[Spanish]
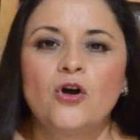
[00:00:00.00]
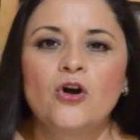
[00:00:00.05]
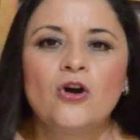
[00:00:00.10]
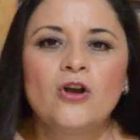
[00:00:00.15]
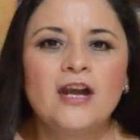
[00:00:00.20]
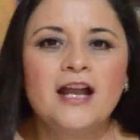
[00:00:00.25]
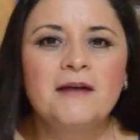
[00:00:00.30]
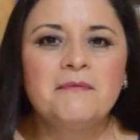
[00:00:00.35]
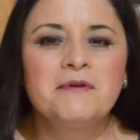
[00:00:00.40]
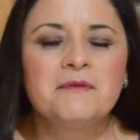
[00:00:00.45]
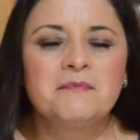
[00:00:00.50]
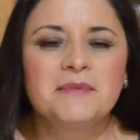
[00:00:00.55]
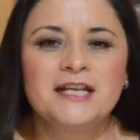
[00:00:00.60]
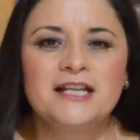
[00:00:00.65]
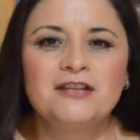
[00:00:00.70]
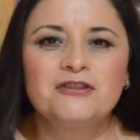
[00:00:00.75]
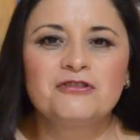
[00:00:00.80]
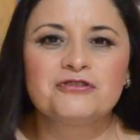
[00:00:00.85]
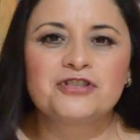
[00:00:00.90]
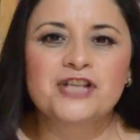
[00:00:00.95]
Hola,
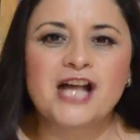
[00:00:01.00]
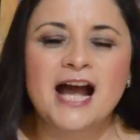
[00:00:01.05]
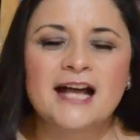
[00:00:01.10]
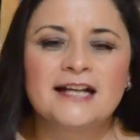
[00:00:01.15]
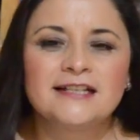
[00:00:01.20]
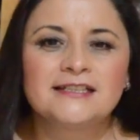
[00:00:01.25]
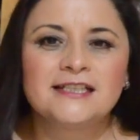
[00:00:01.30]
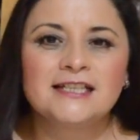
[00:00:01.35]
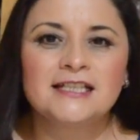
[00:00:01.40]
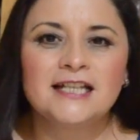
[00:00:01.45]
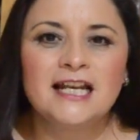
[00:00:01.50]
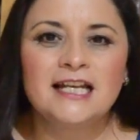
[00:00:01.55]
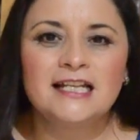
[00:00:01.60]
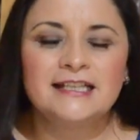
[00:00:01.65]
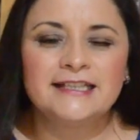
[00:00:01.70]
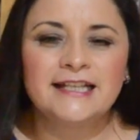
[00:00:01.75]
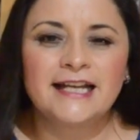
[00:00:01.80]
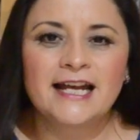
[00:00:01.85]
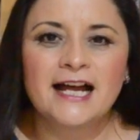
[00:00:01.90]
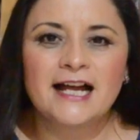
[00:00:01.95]
bienvenidos a Esquina
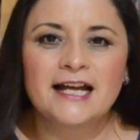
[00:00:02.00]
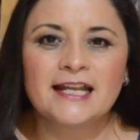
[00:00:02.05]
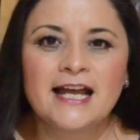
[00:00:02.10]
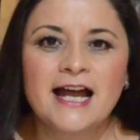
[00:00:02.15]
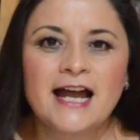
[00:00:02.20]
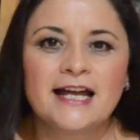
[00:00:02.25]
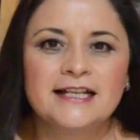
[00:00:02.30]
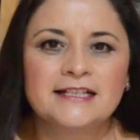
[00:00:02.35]
Literaria.